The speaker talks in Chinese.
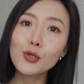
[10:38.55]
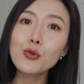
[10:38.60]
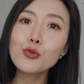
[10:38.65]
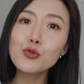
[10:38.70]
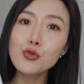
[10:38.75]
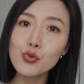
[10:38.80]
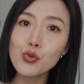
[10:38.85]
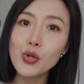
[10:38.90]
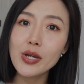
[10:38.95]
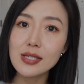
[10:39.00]
都
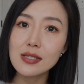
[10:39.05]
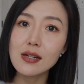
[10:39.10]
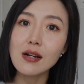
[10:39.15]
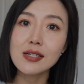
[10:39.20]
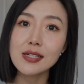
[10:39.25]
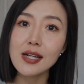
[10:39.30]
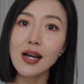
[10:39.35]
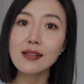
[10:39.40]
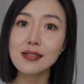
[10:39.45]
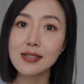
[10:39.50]
缺一件
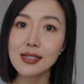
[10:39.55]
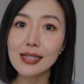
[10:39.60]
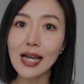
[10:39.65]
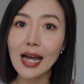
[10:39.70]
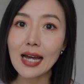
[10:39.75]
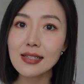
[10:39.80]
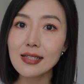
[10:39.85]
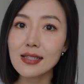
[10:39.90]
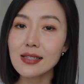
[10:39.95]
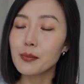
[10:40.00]
这样子
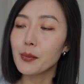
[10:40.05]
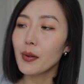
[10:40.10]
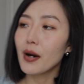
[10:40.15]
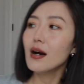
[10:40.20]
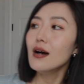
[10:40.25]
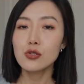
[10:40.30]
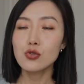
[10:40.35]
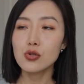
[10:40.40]
打底吗？